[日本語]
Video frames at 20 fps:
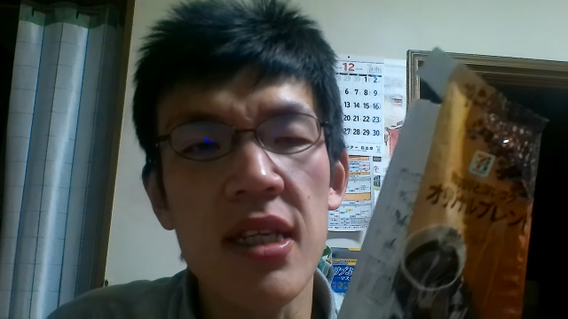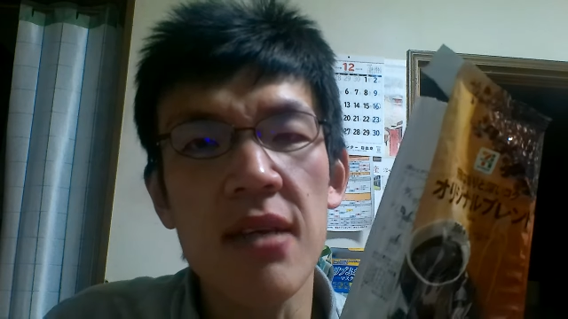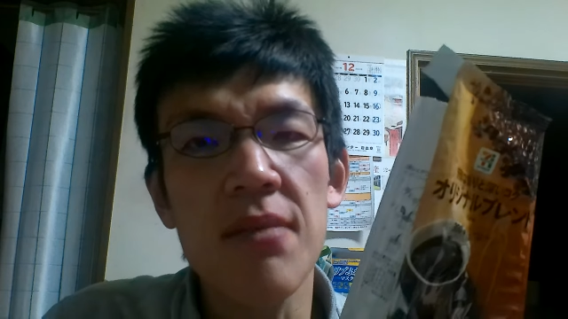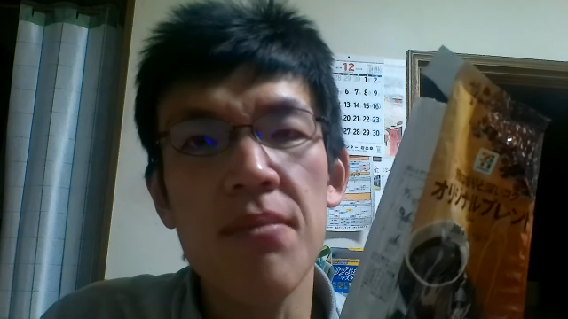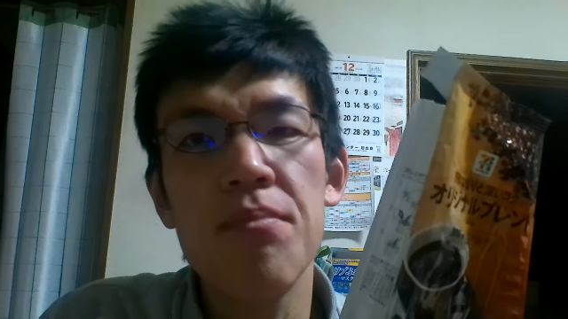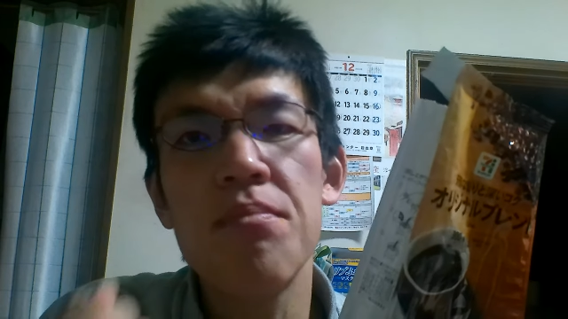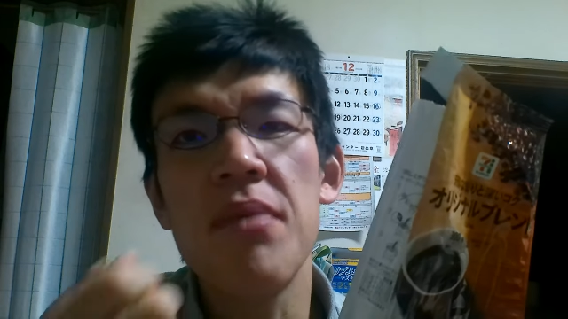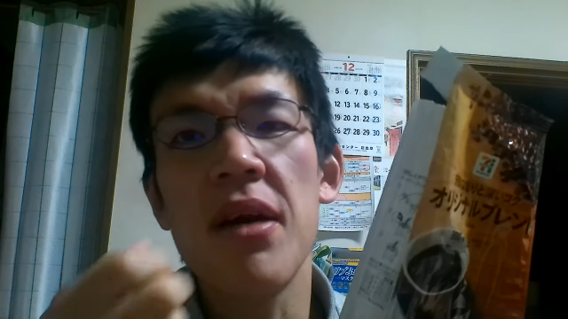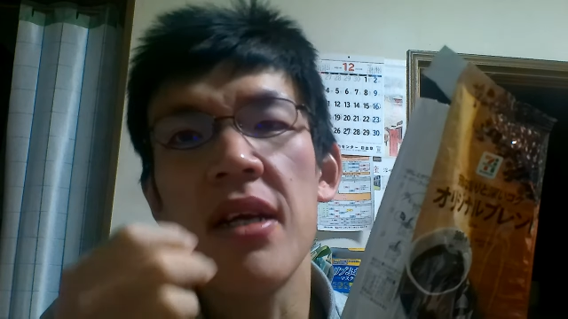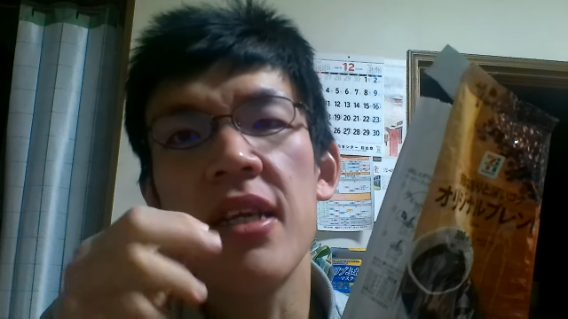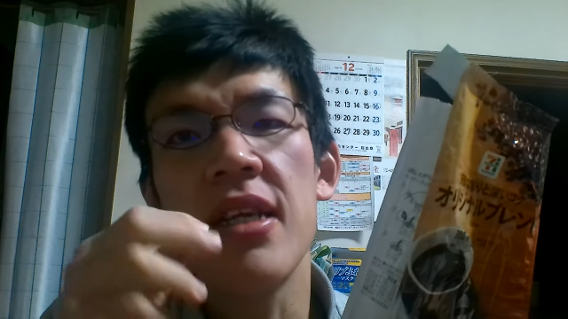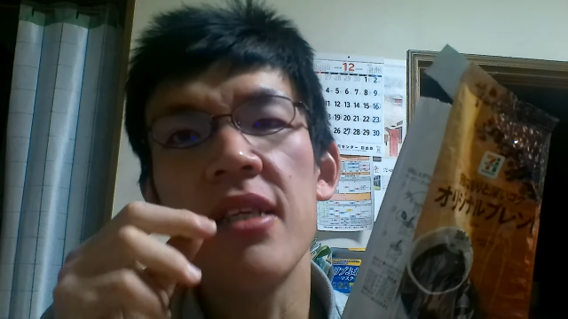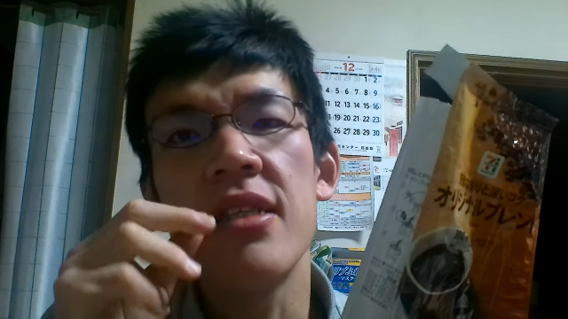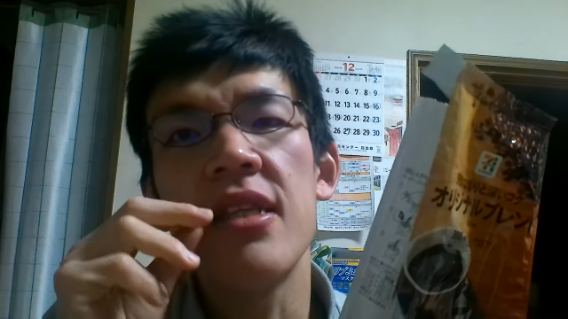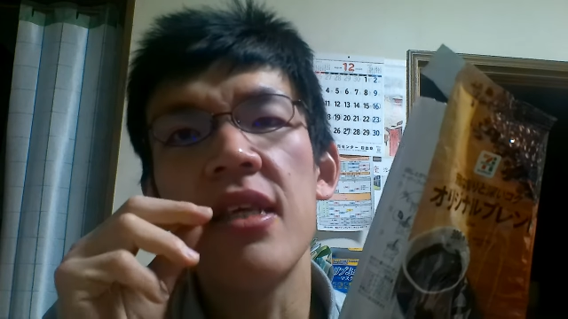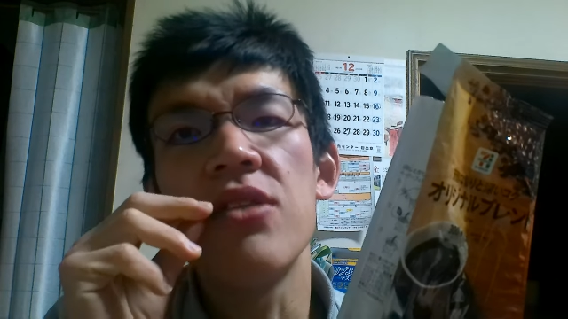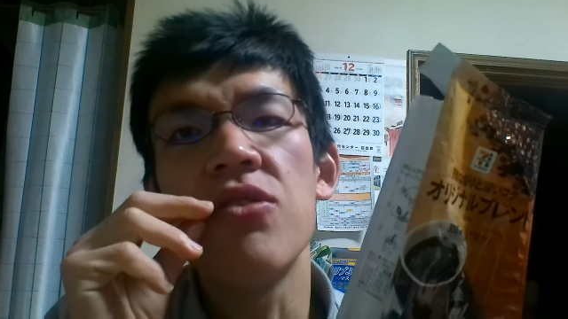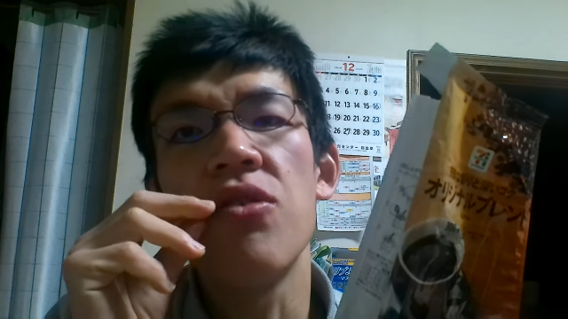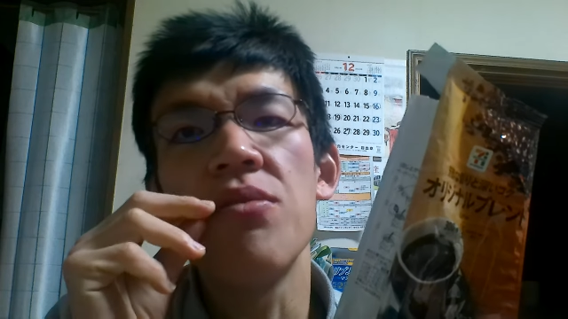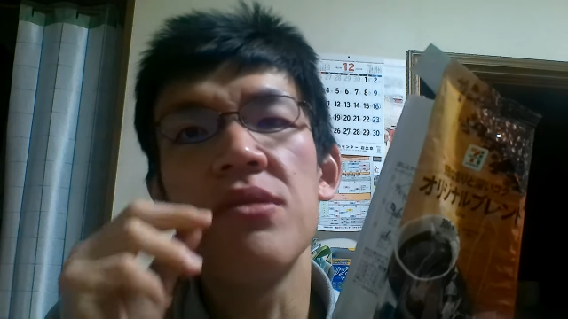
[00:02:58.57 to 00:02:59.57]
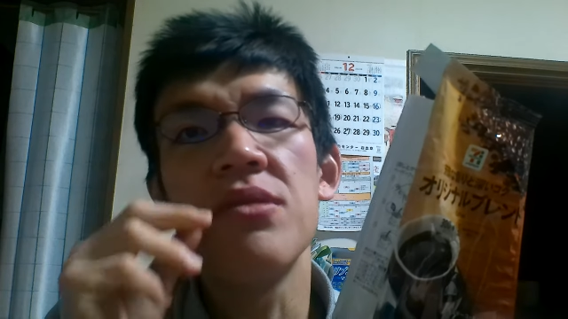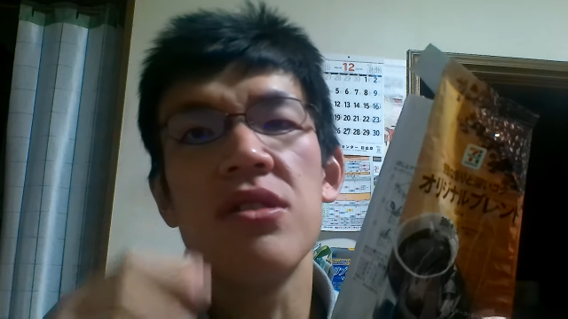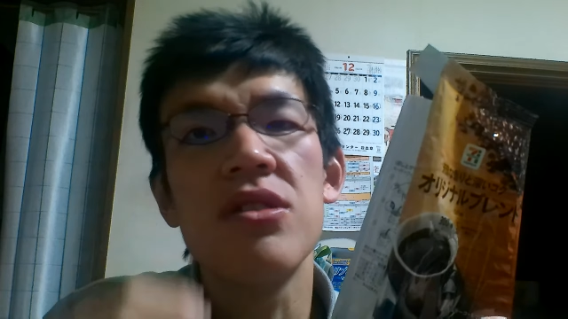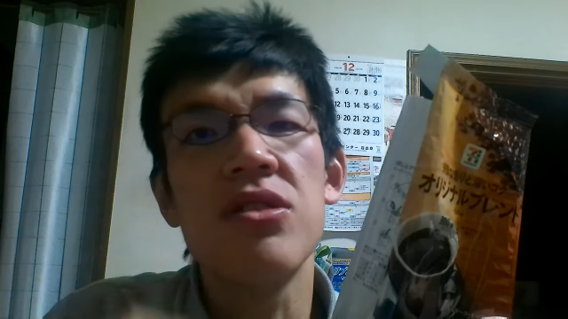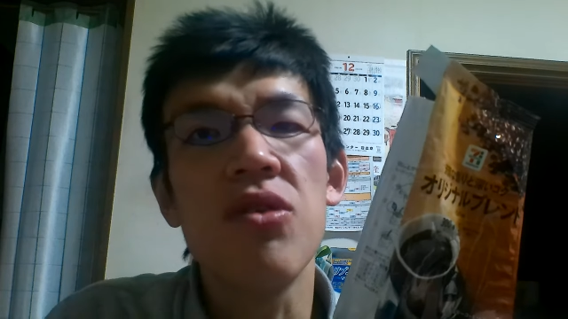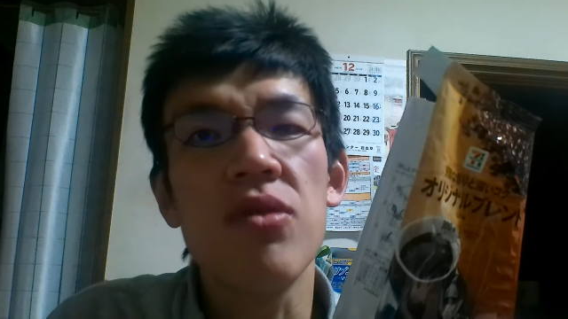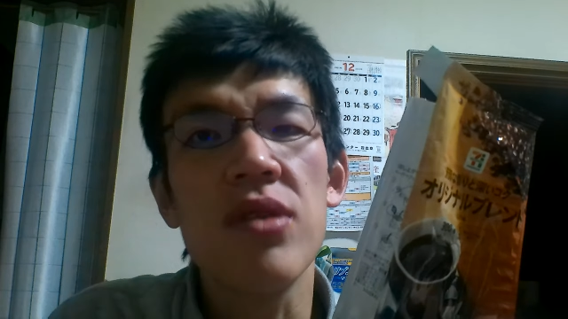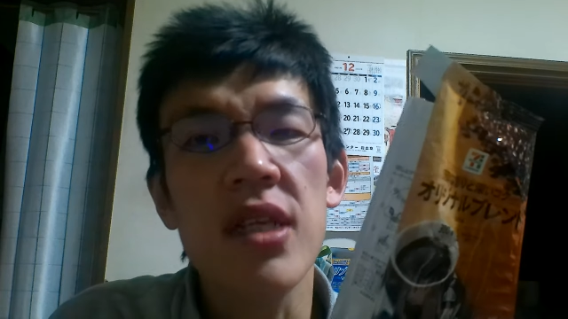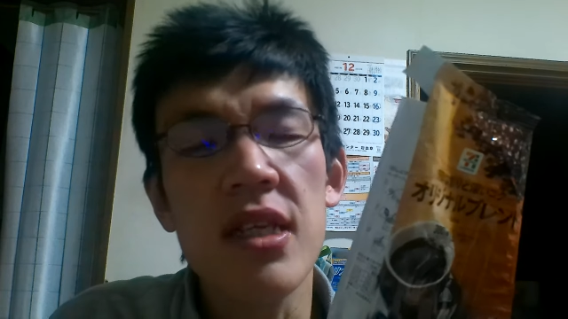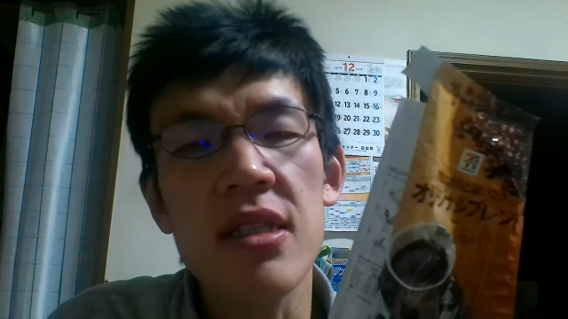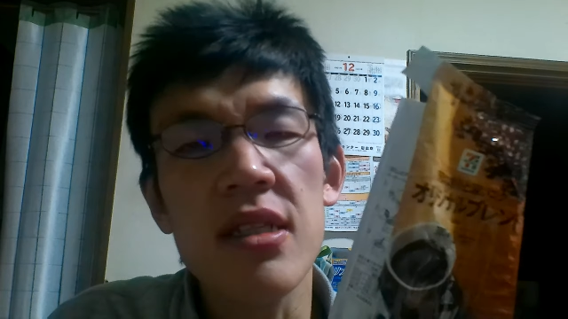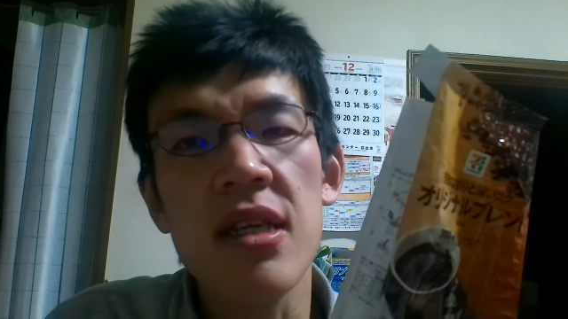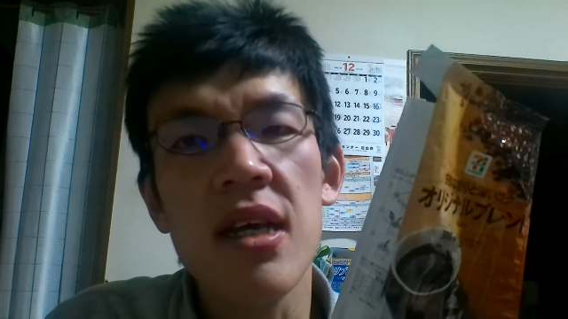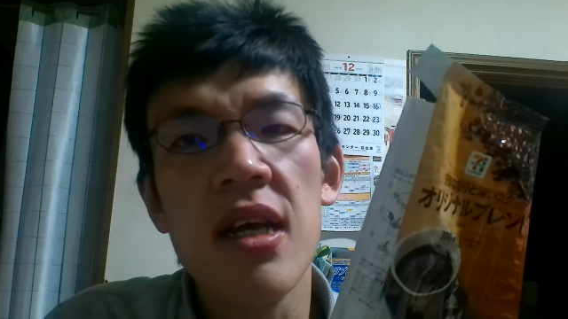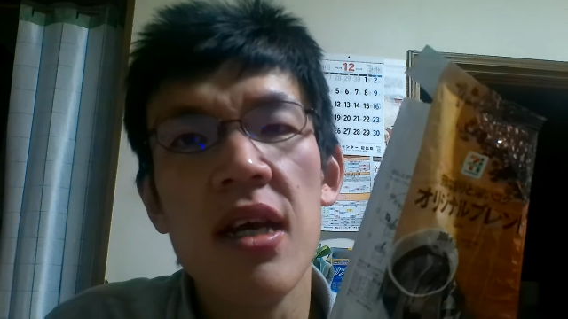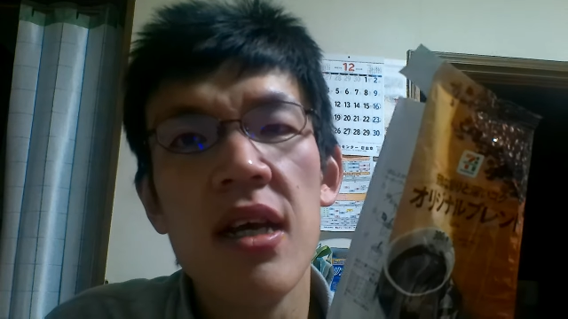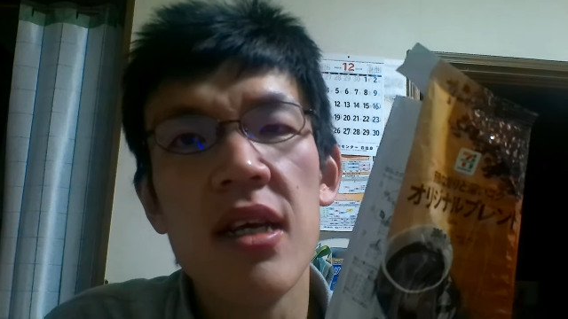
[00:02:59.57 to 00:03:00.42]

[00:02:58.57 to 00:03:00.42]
たい時に一杯入れて飲むの